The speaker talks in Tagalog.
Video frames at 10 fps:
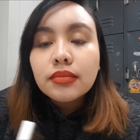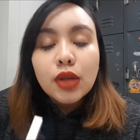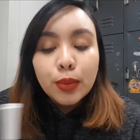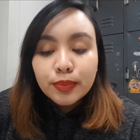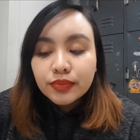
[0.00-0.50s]

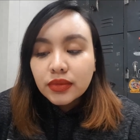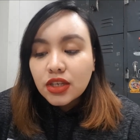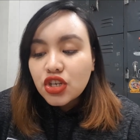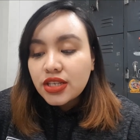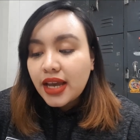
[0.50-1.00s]
nope,
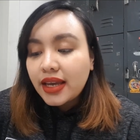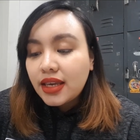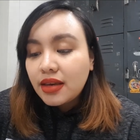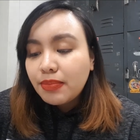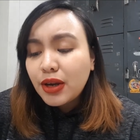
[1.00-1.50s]
hindi siya
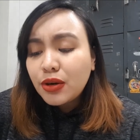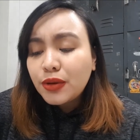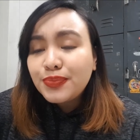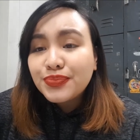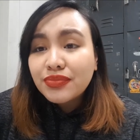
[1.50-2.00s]
tacky,
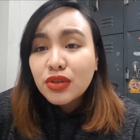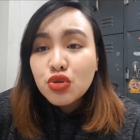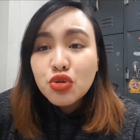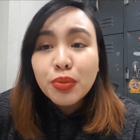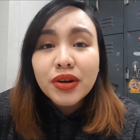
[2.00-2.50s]
pero
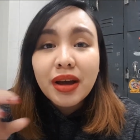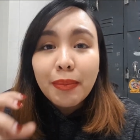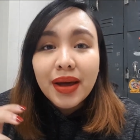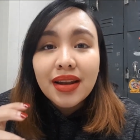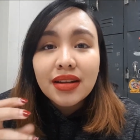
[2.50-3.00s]
super
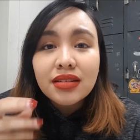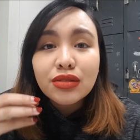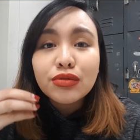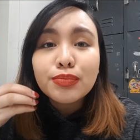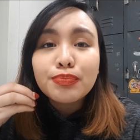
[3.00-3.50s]
kapal
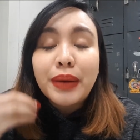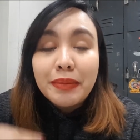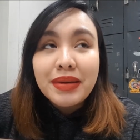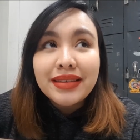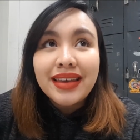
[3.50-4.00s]
nung
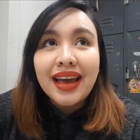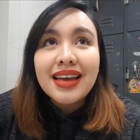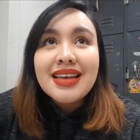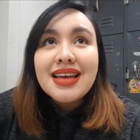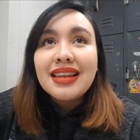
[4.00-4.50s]
pigment niya.
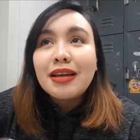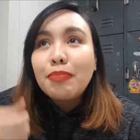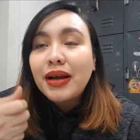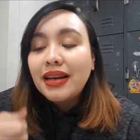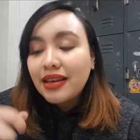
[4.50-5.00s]
Like,
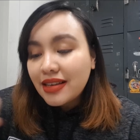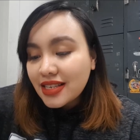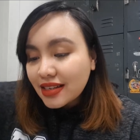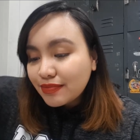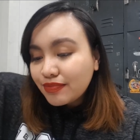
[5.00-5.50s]
pag
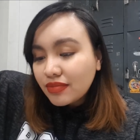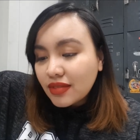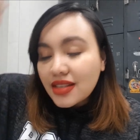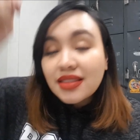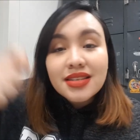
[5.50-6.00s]
isang,
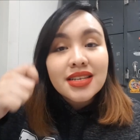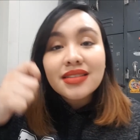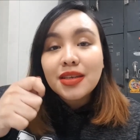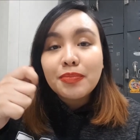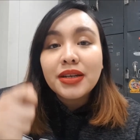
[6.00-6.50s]

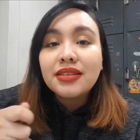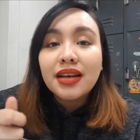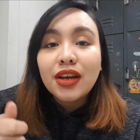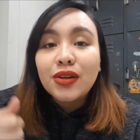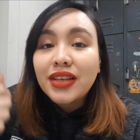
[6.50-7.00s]
isang dip lang na
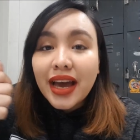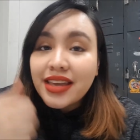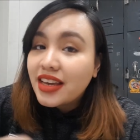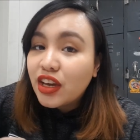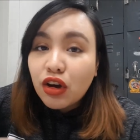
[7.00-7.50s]
ganun, kaya
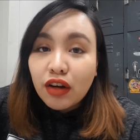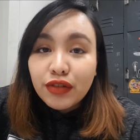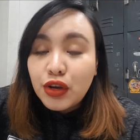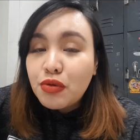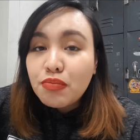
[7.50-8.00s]
niyang
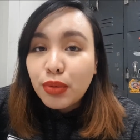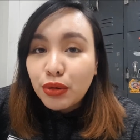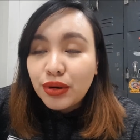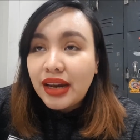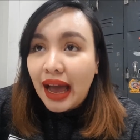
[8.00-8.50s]
i-cover yung
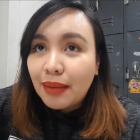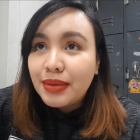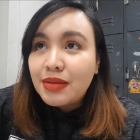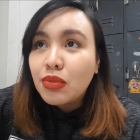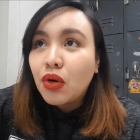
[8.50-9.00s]
buong
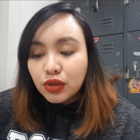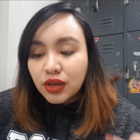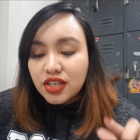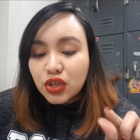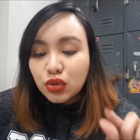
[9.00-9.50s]
labi mo.
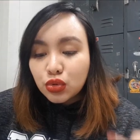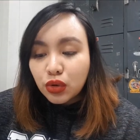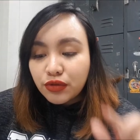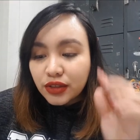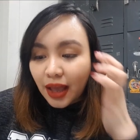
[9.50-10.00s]
Kasi yung
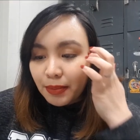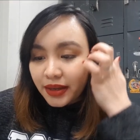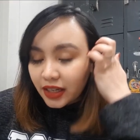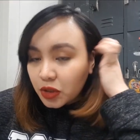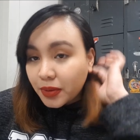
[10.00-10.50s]
doe foot
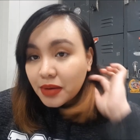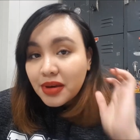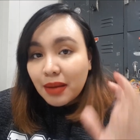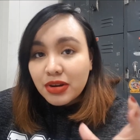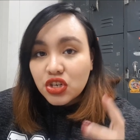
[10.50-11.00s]
applicator, parang
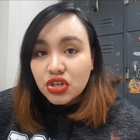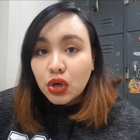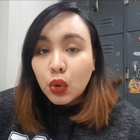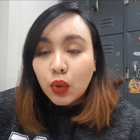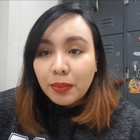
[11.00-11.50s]
marami na siya
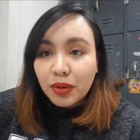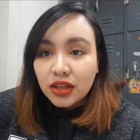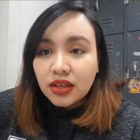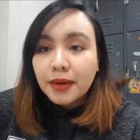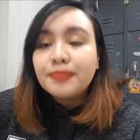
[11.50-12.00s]
nakukuha
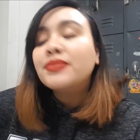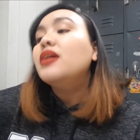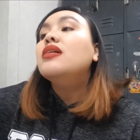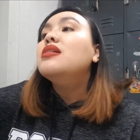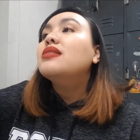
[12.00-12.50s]
product.
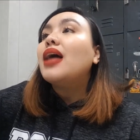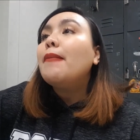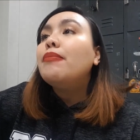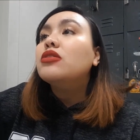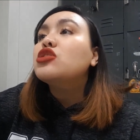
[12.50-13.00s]

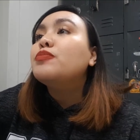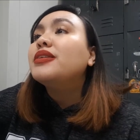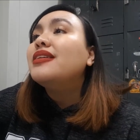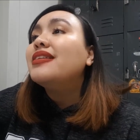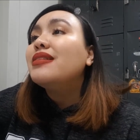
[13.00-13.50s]
Tapos, pag
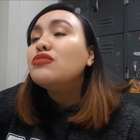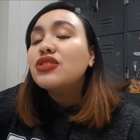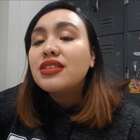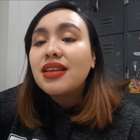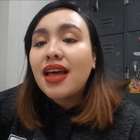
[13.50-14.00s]
nilagay mo
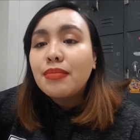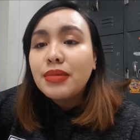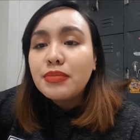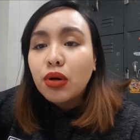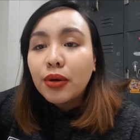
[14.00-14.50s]
siya sa
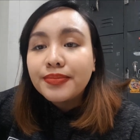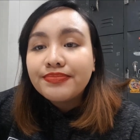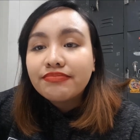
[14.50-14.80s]
labi mo,